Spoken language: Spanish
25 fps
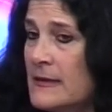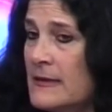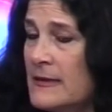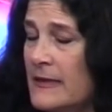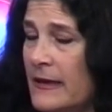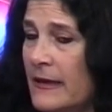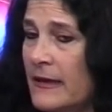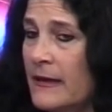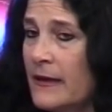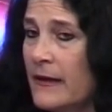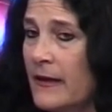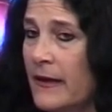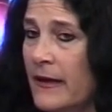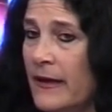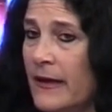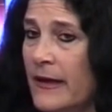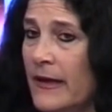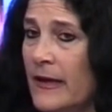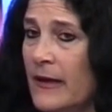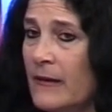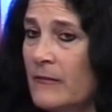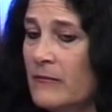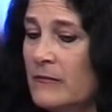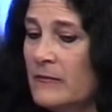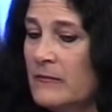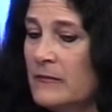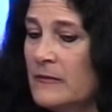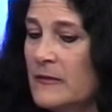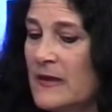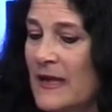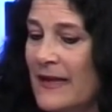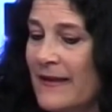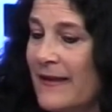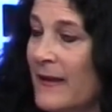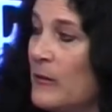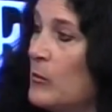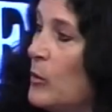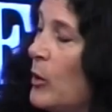Sí, em,
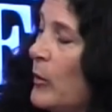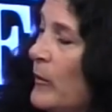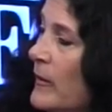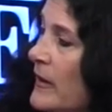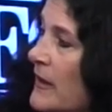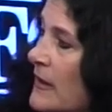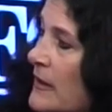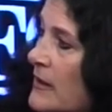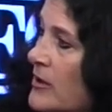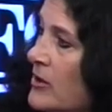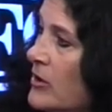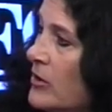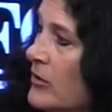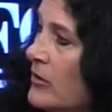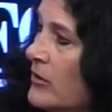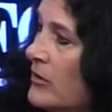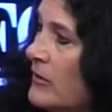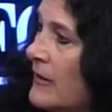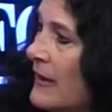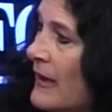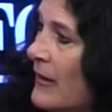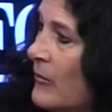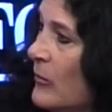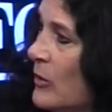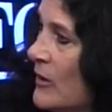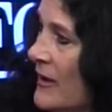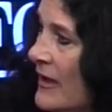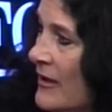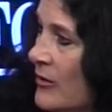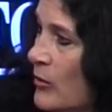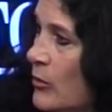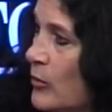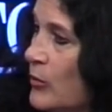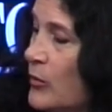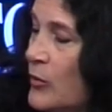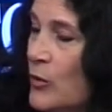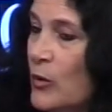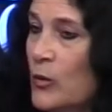desde el momento, digamos, la
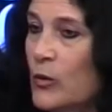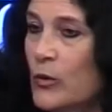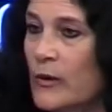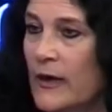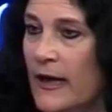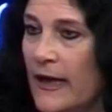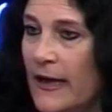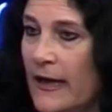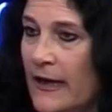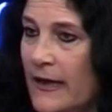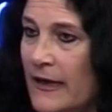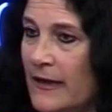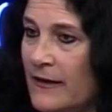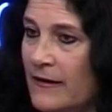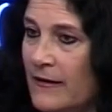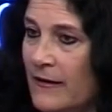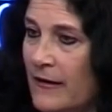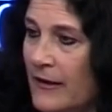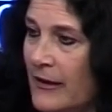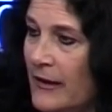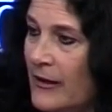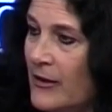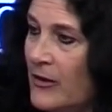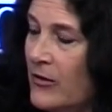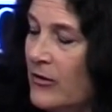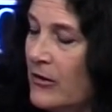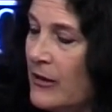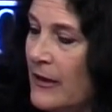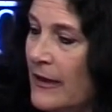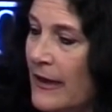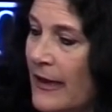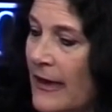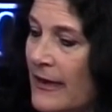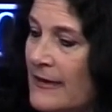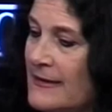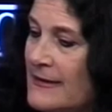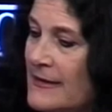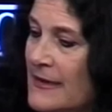ruptura entre lo
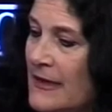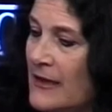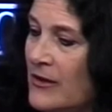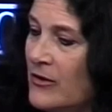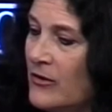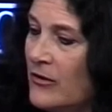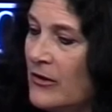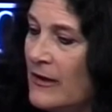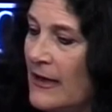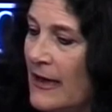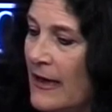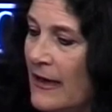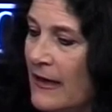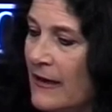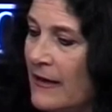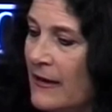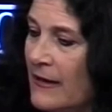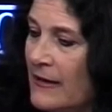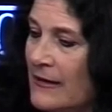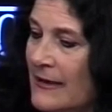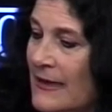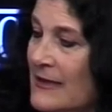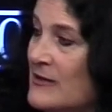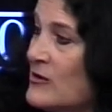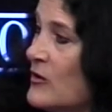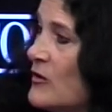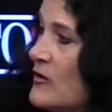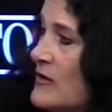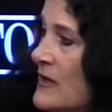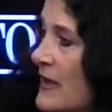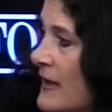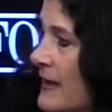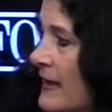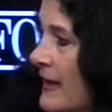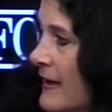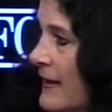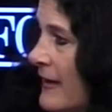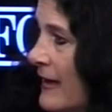que ha sido la,
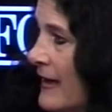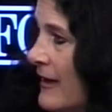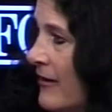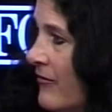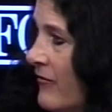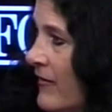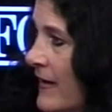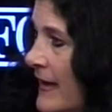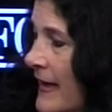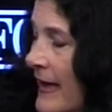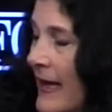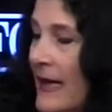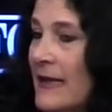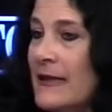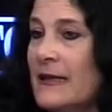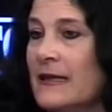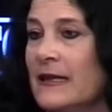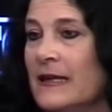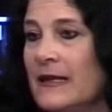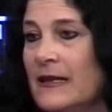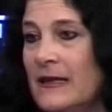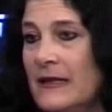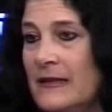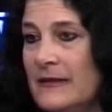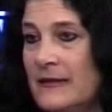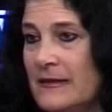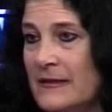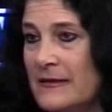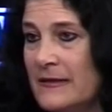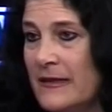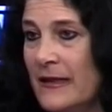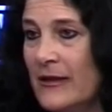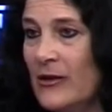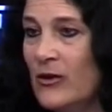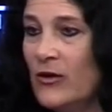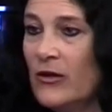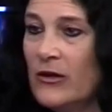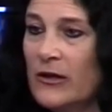sociedad de Cafarati y
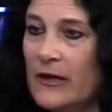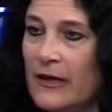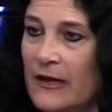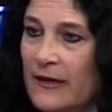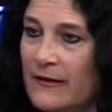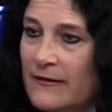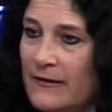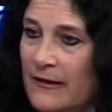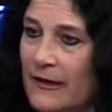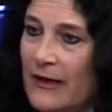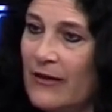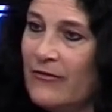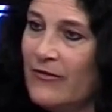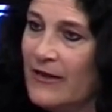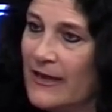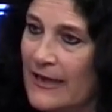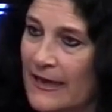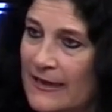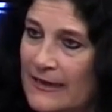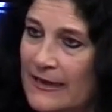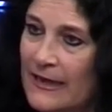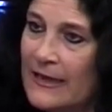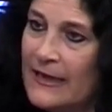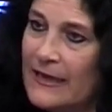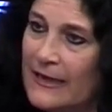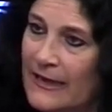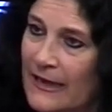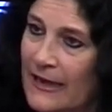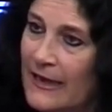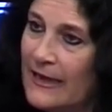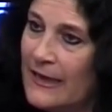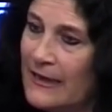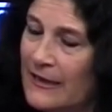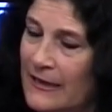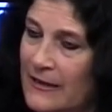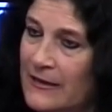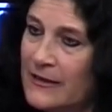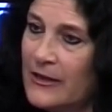Cicerones, y Cafarati que era
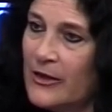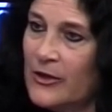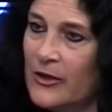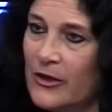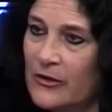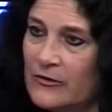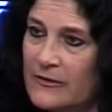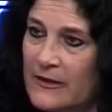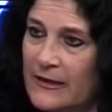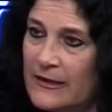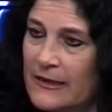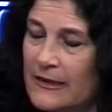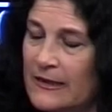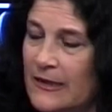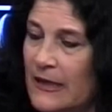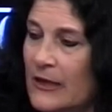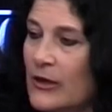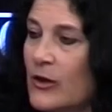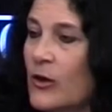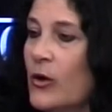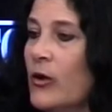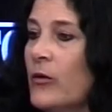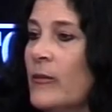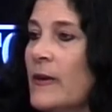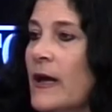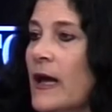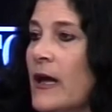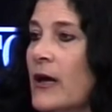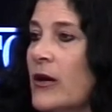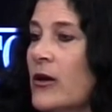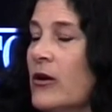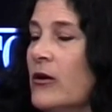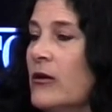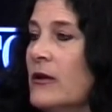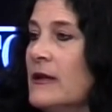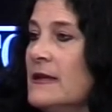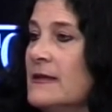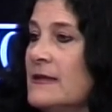el anterior secretario de
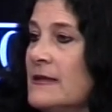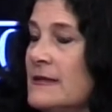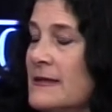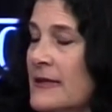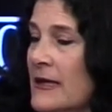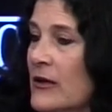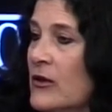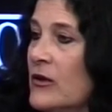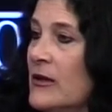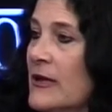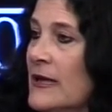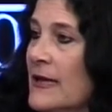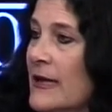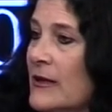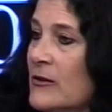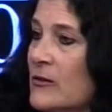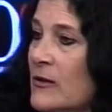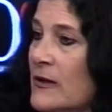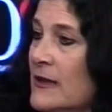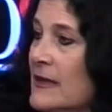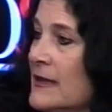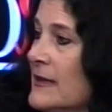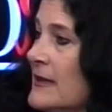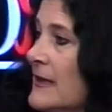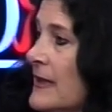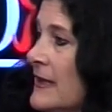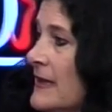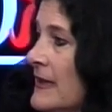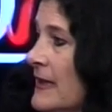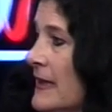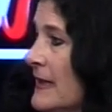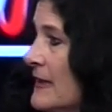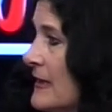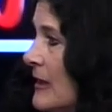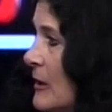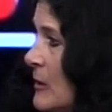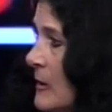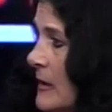gobierno y Cicerón el actual
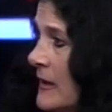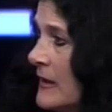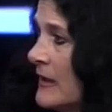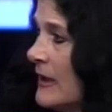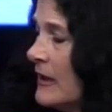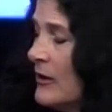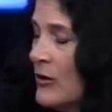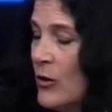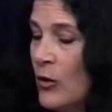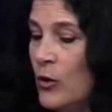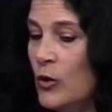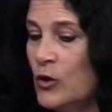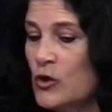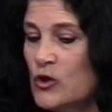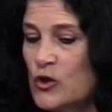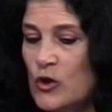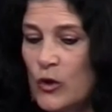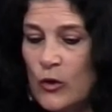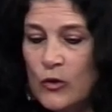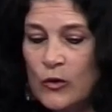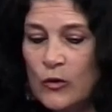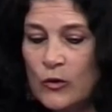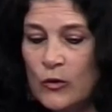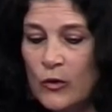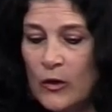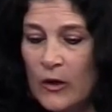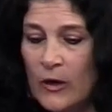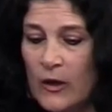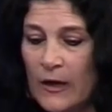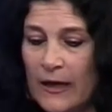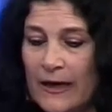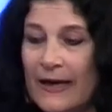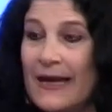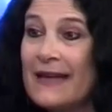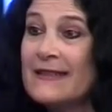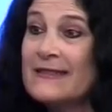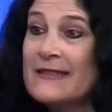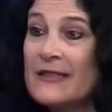intendente durante estos ocho,
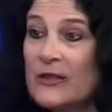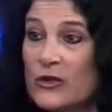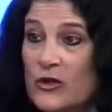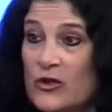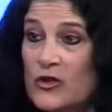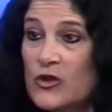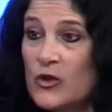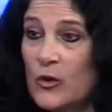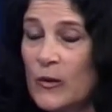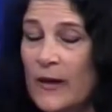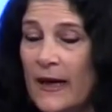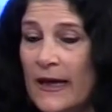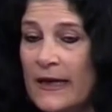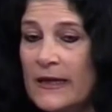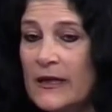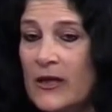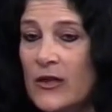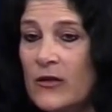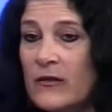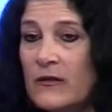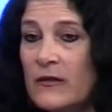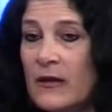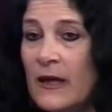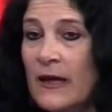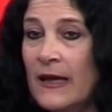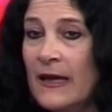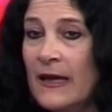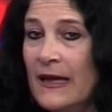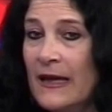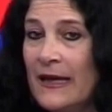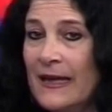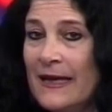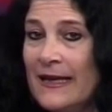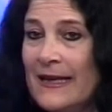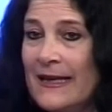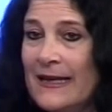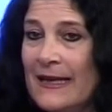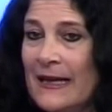casi ocho años,
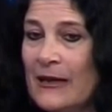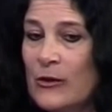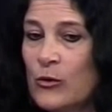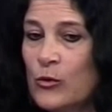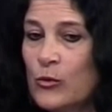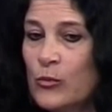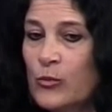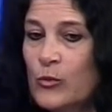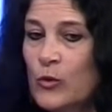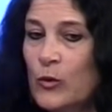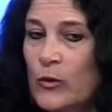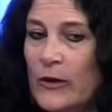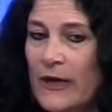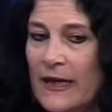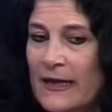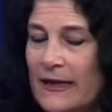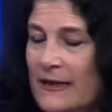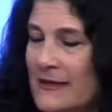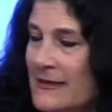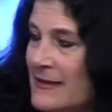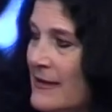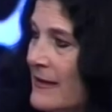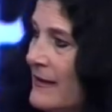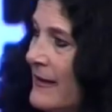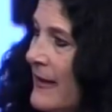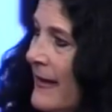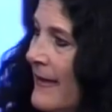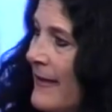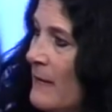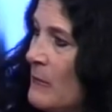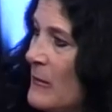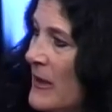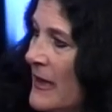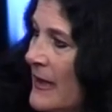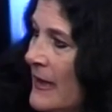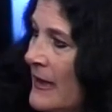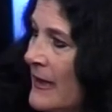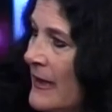y la ruptura que se da de
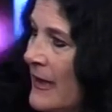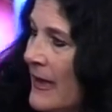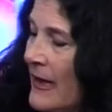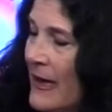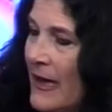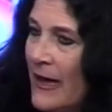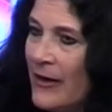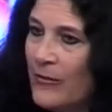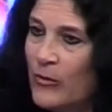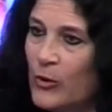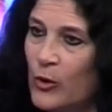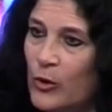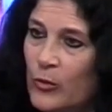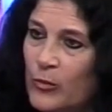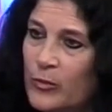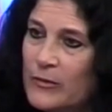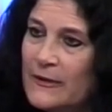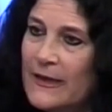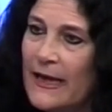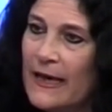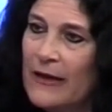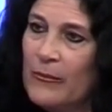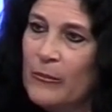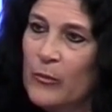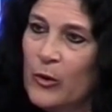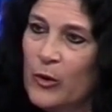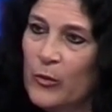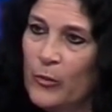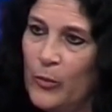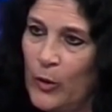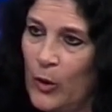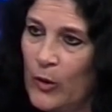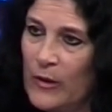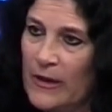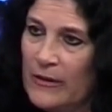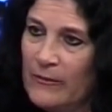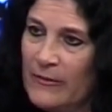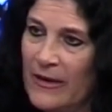manera abrupta y por
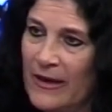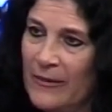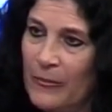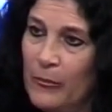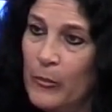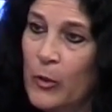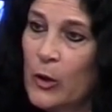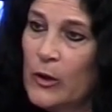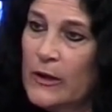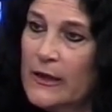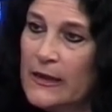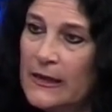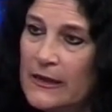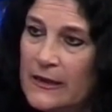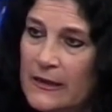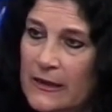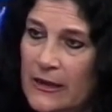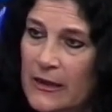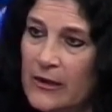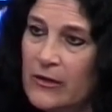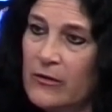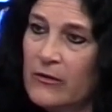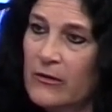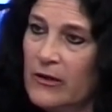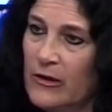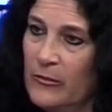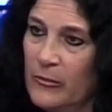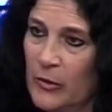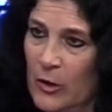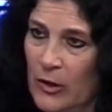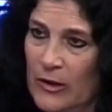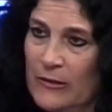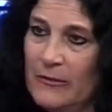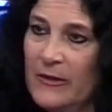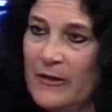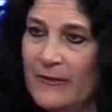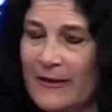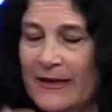problemas políticos y
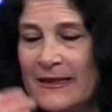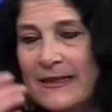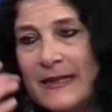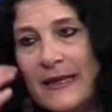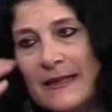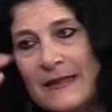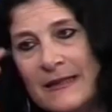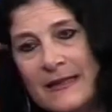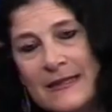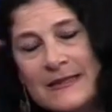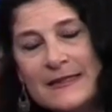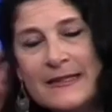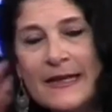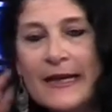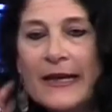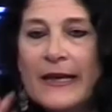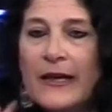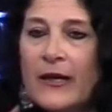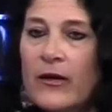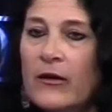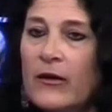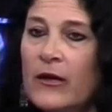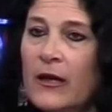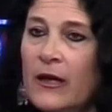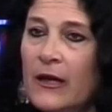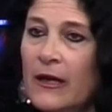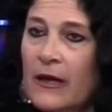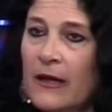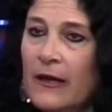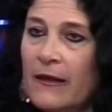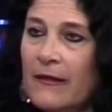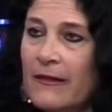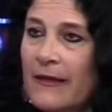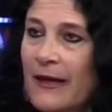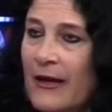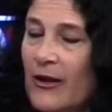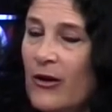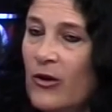problemas bastante serios,
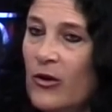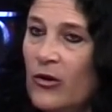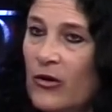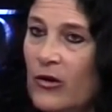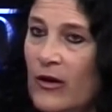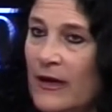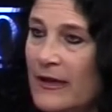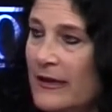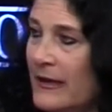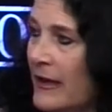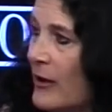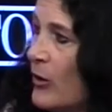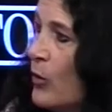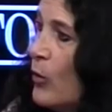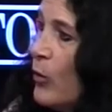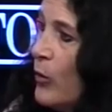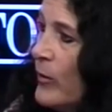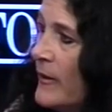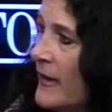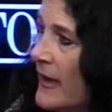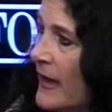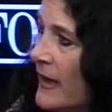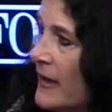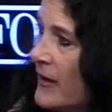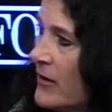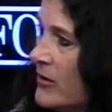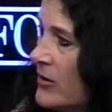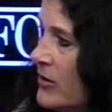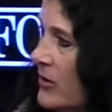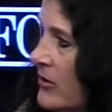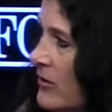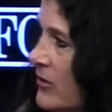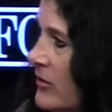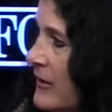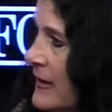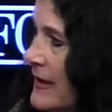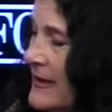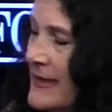dejó al
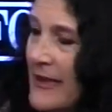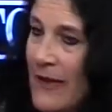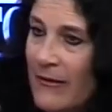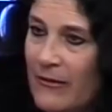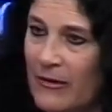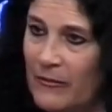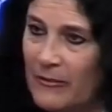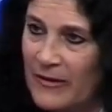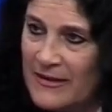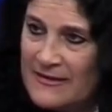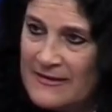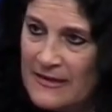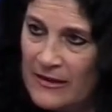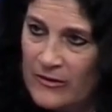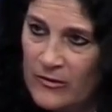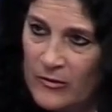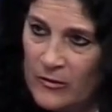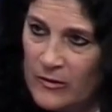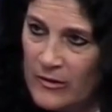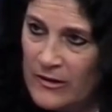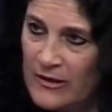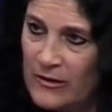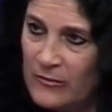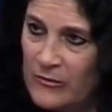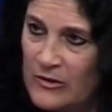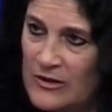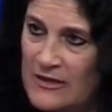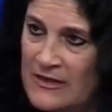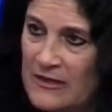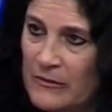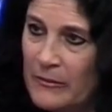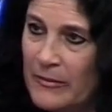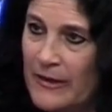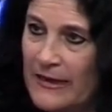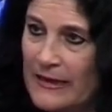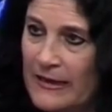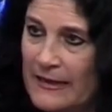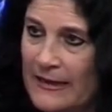descubierto lo que estaba pasando en nuestra
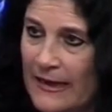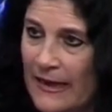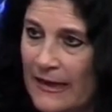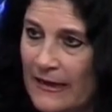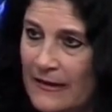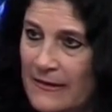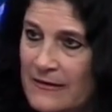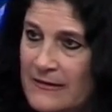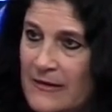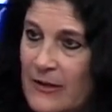municipalidad.